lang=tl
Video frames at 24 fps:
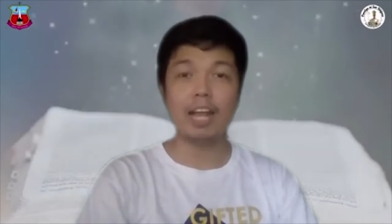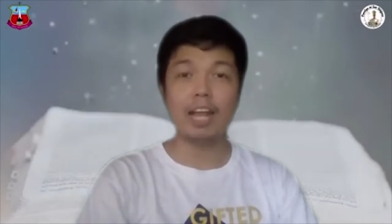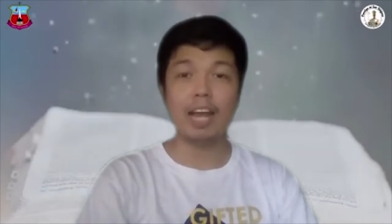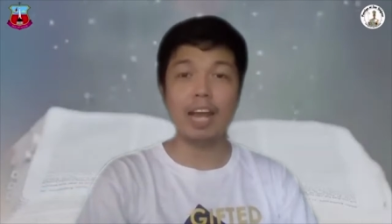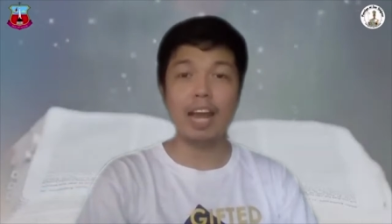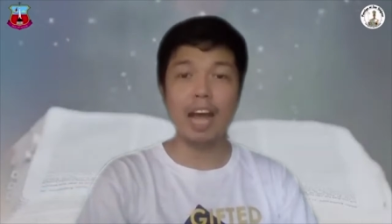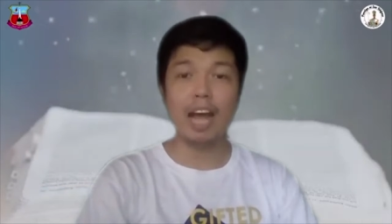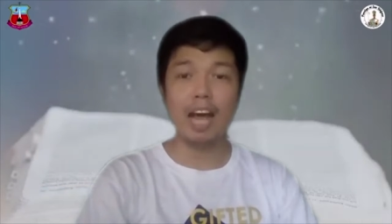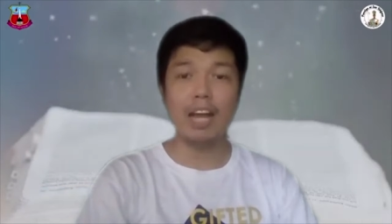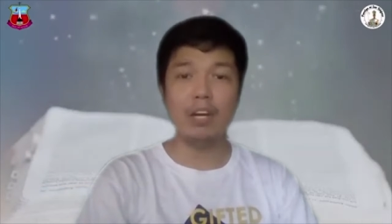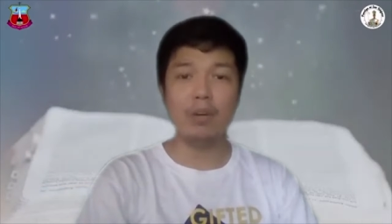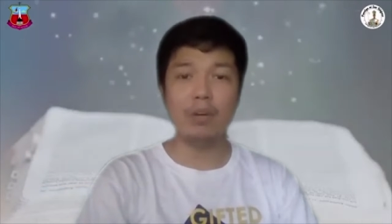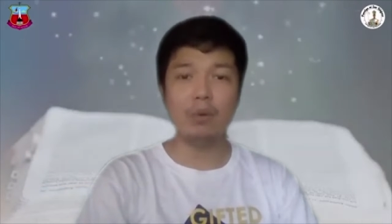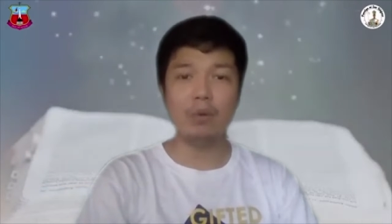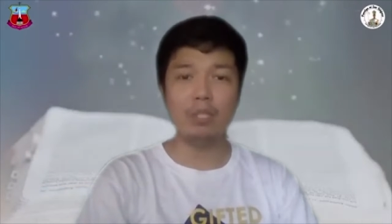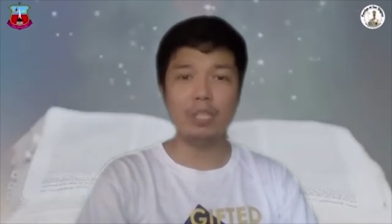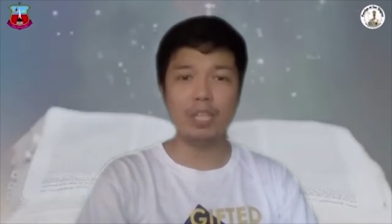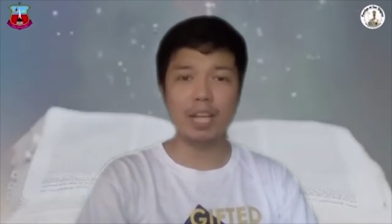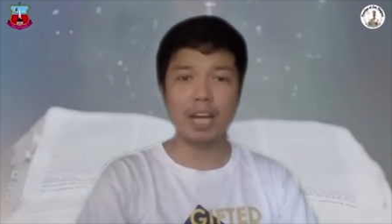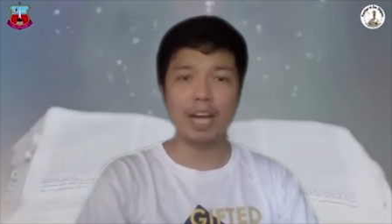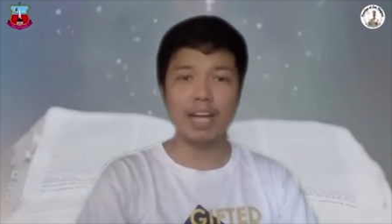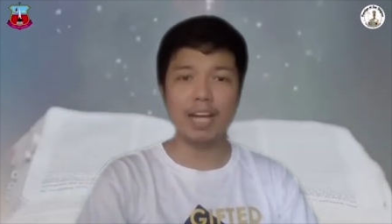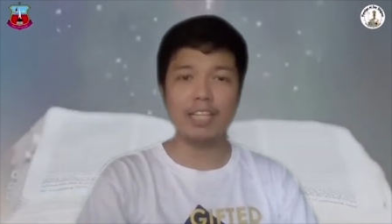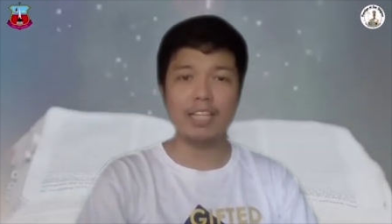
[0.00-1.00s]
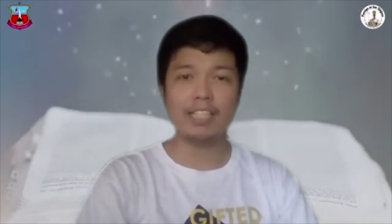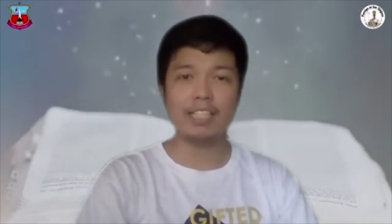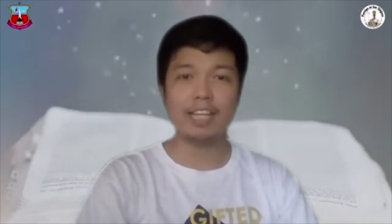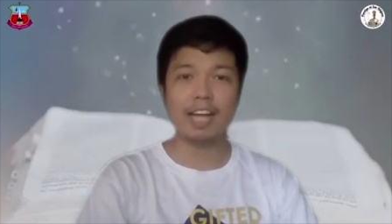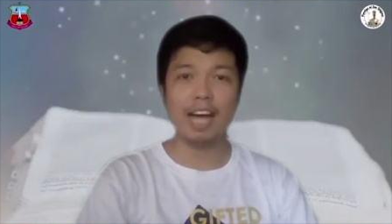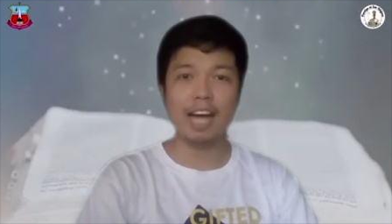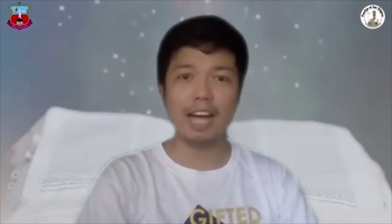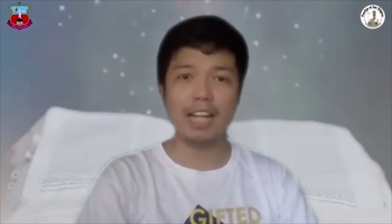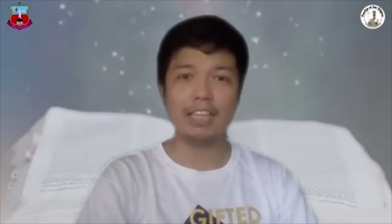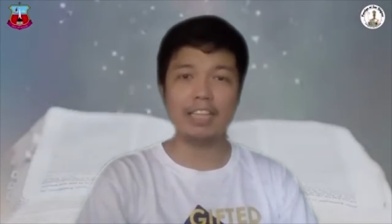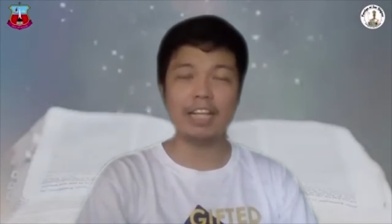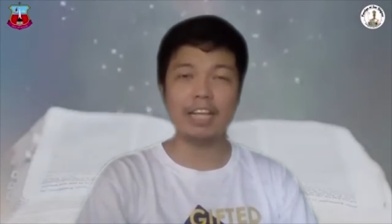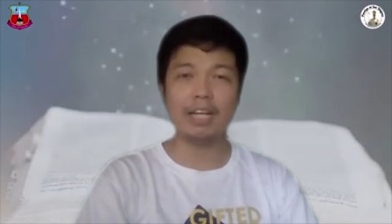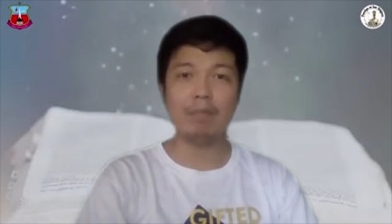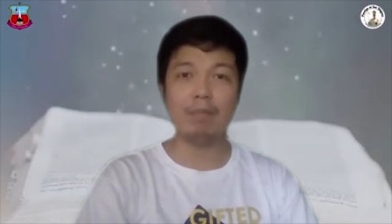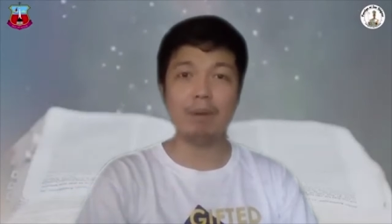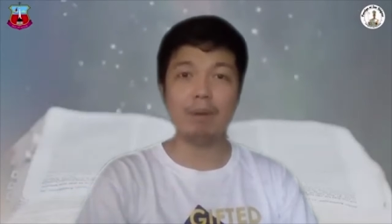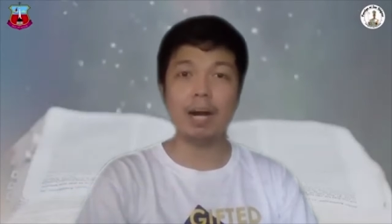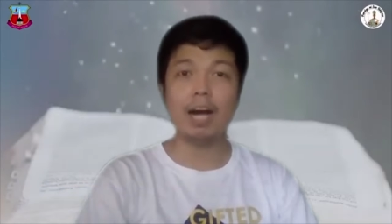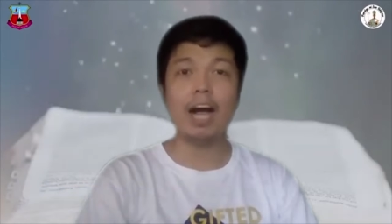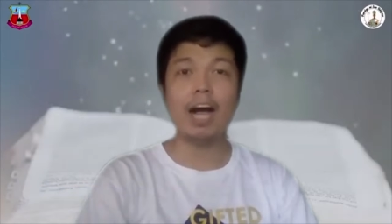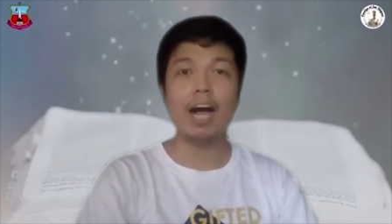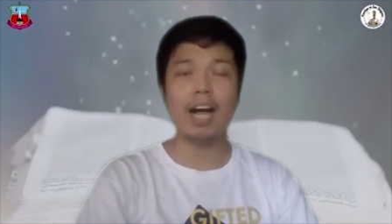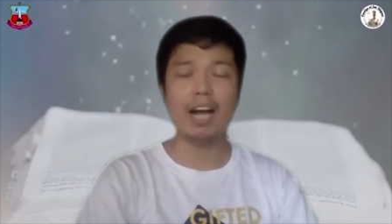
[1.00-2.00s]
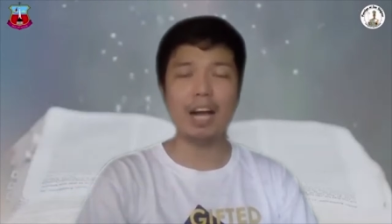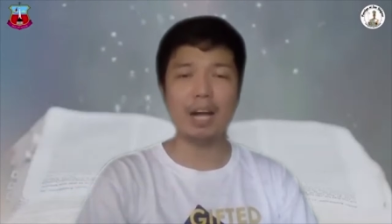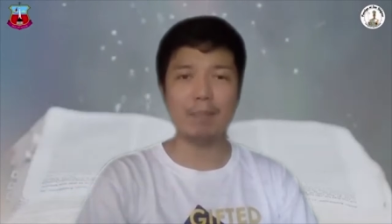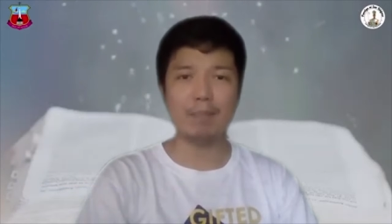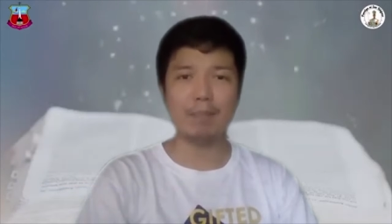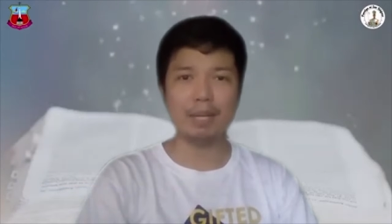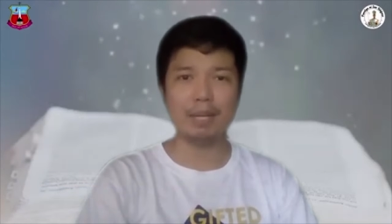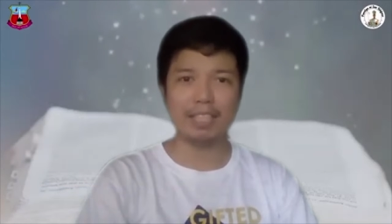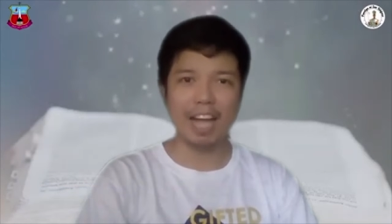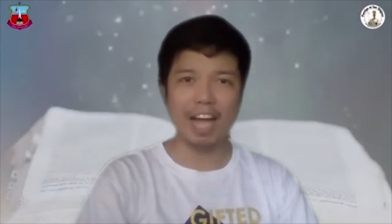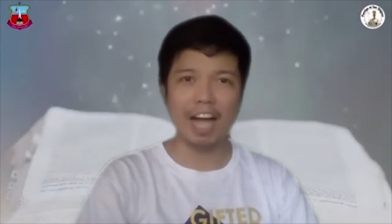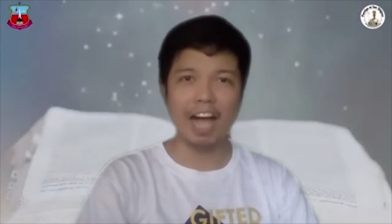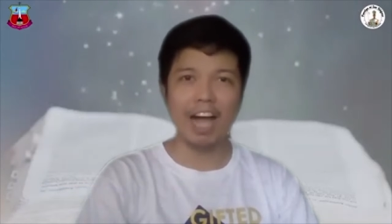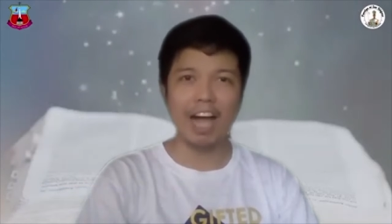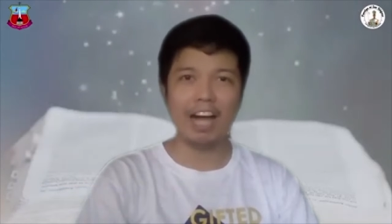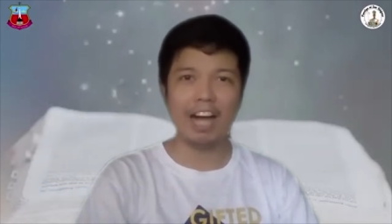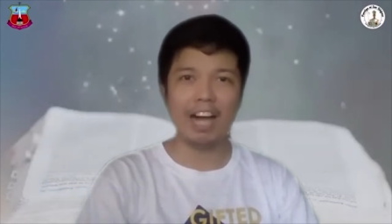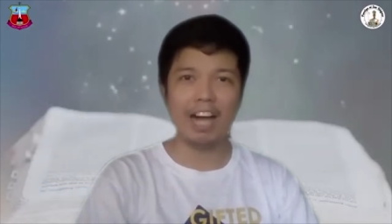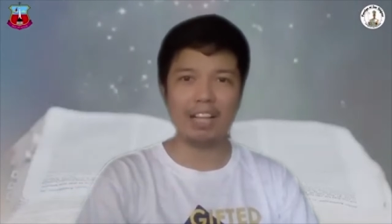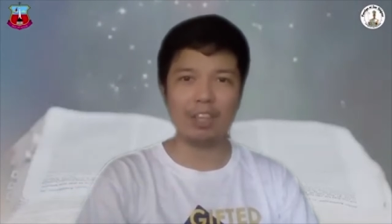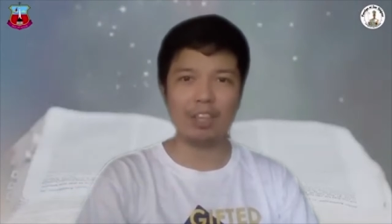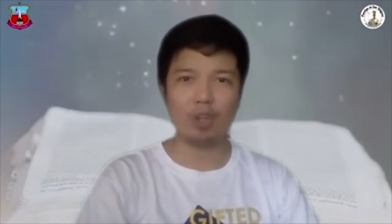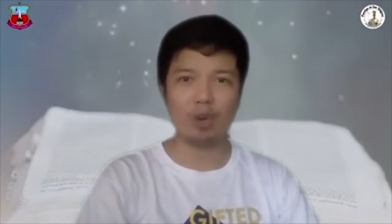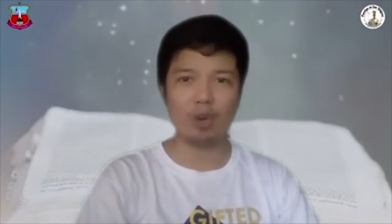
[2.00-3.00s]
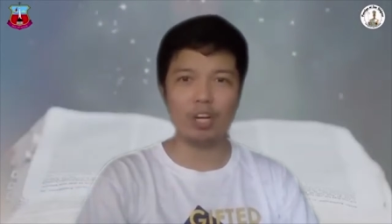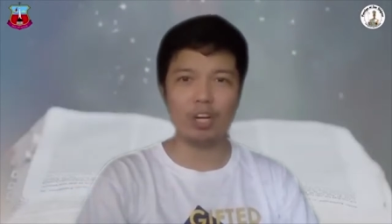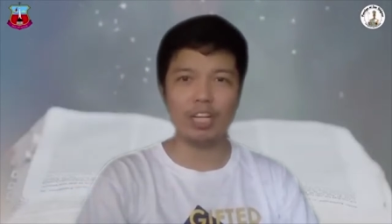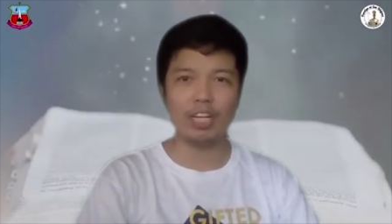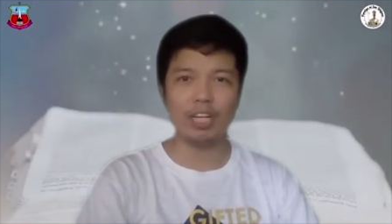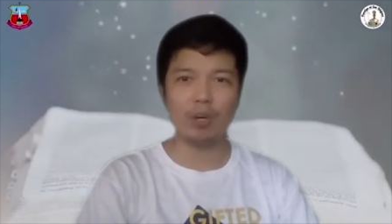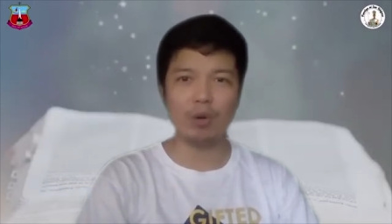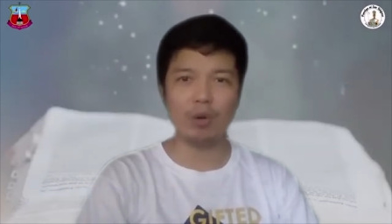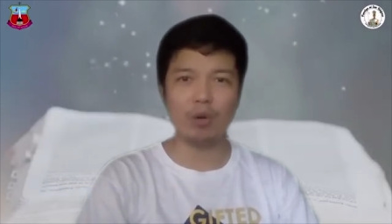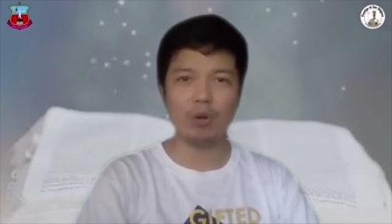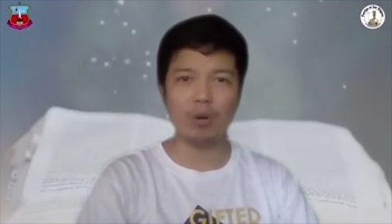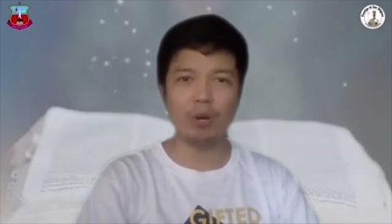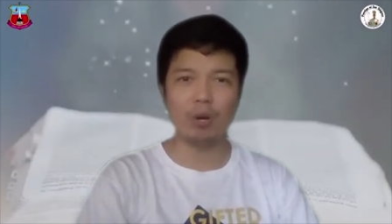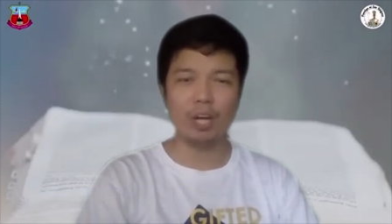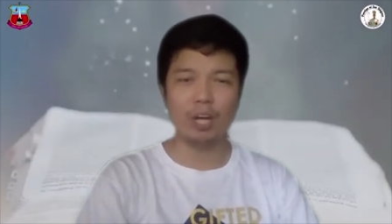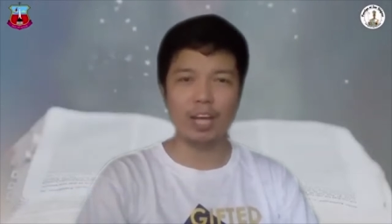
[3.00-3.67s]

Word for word: lalo na sa ating mga kabataang katoliko.